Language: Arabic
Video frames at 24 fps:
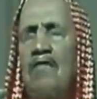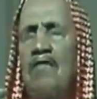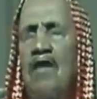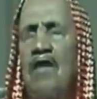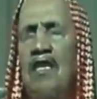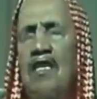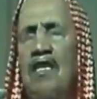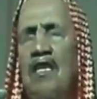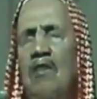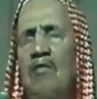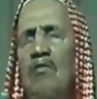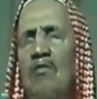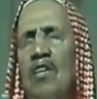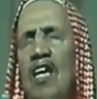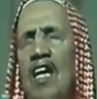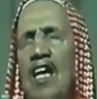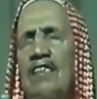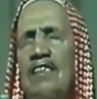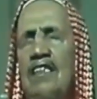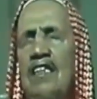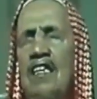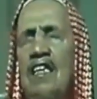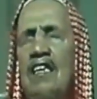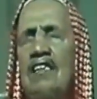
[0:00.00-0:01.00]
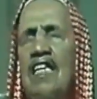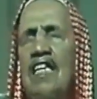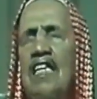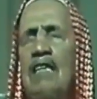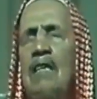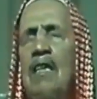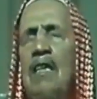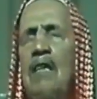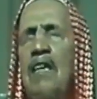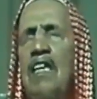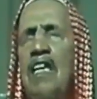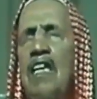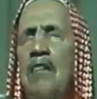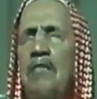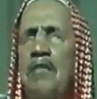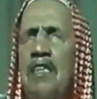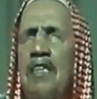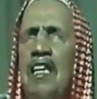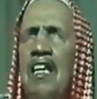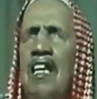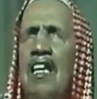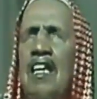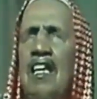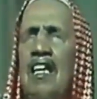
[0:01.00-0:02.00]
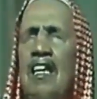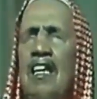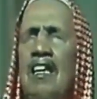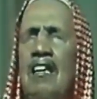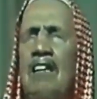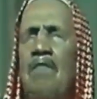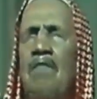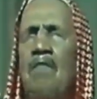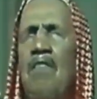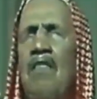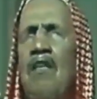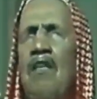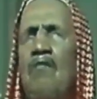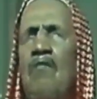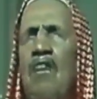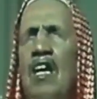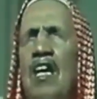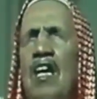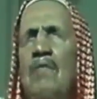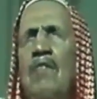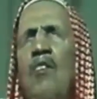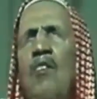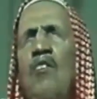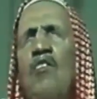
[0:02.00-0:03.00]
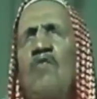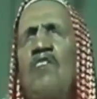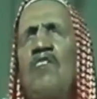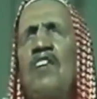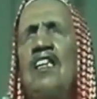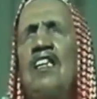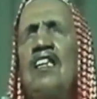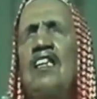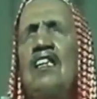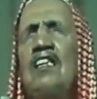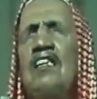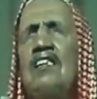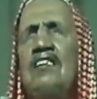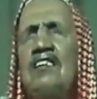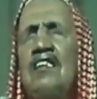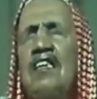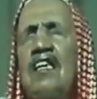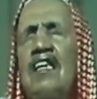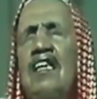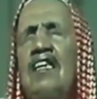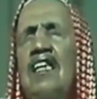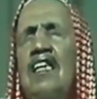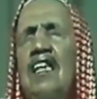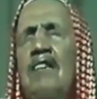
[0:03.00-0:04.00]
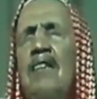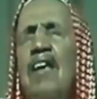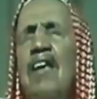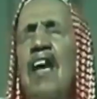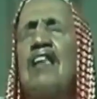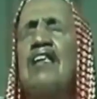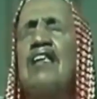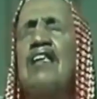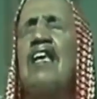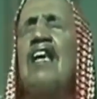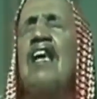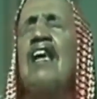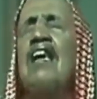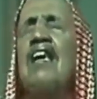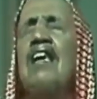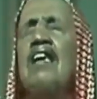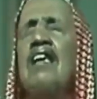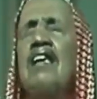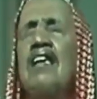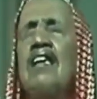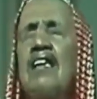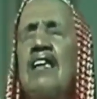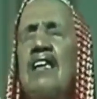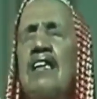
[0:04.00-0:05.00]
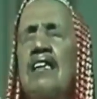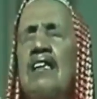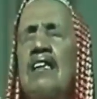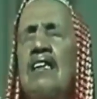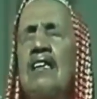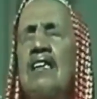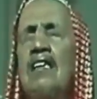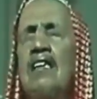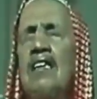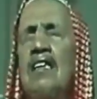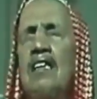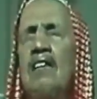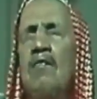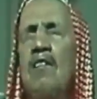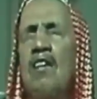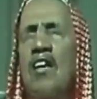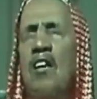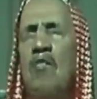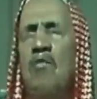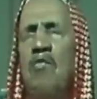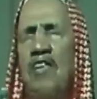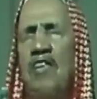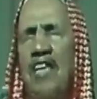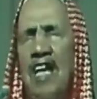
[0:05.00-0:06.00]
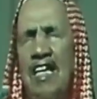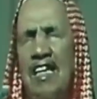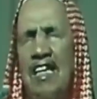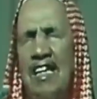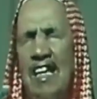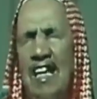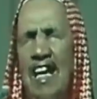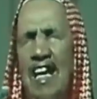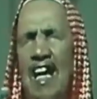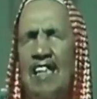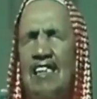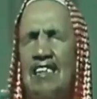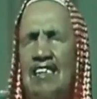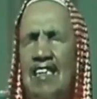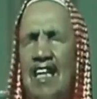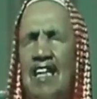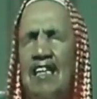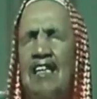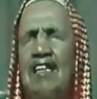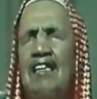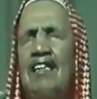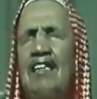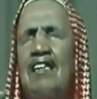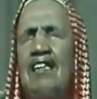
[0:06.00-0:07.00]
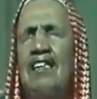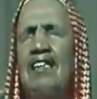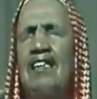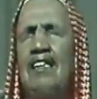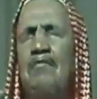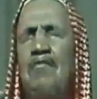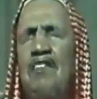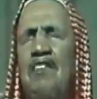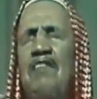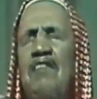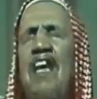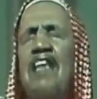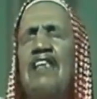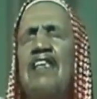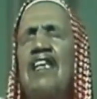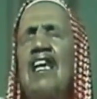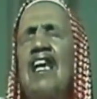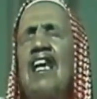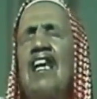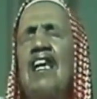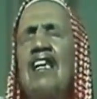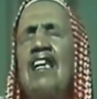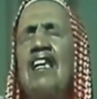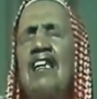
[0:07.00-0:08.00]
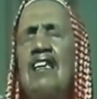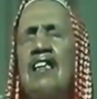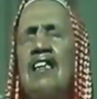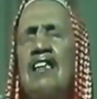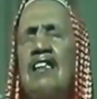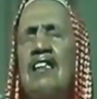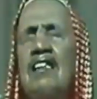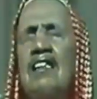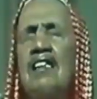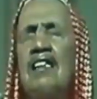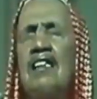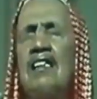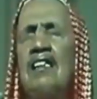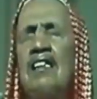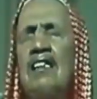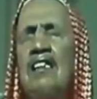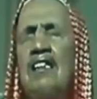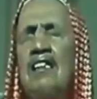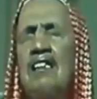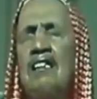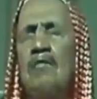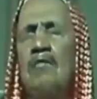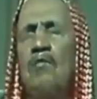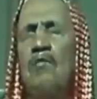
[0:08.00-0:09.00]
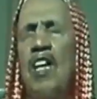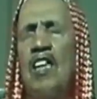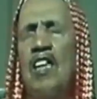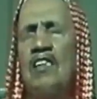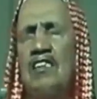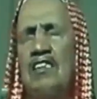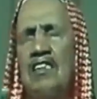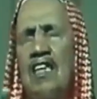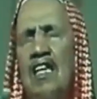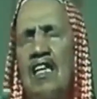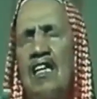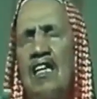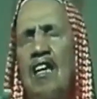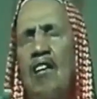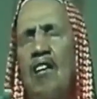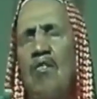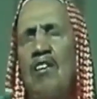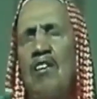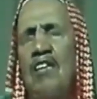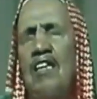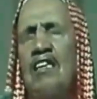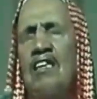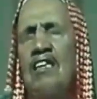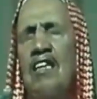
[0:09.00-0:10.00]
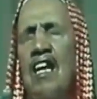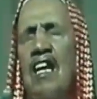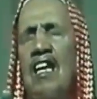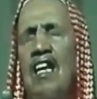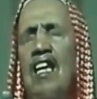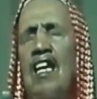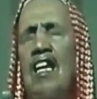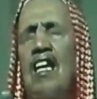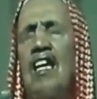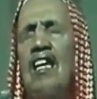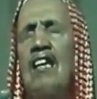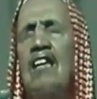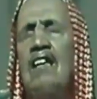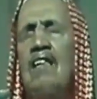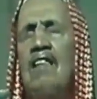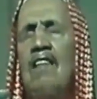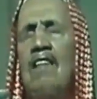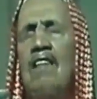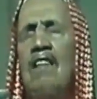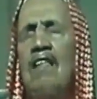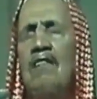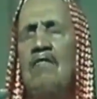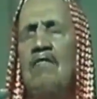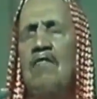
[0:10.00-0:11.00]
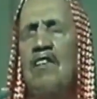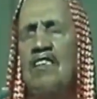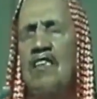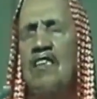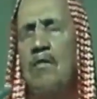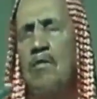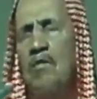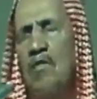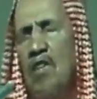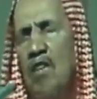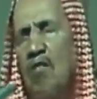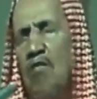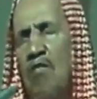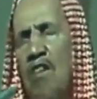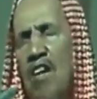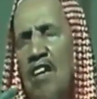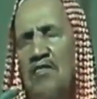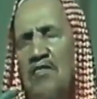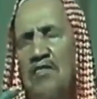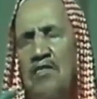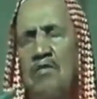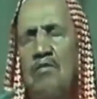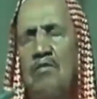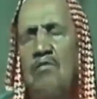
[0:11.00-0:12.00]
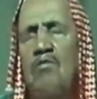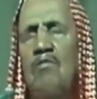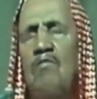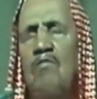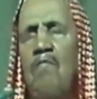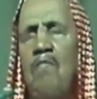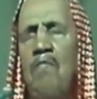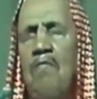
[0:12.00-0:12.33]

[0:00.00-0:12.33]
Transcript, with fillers: فإنه لا صلاة لمن لم يقرأ بها ولم يقل في السرية بل أطلق ويكون ذلك خاصا بالفاتحة مخصصا لقوله تعالى فاستمعوا له وأنصتوا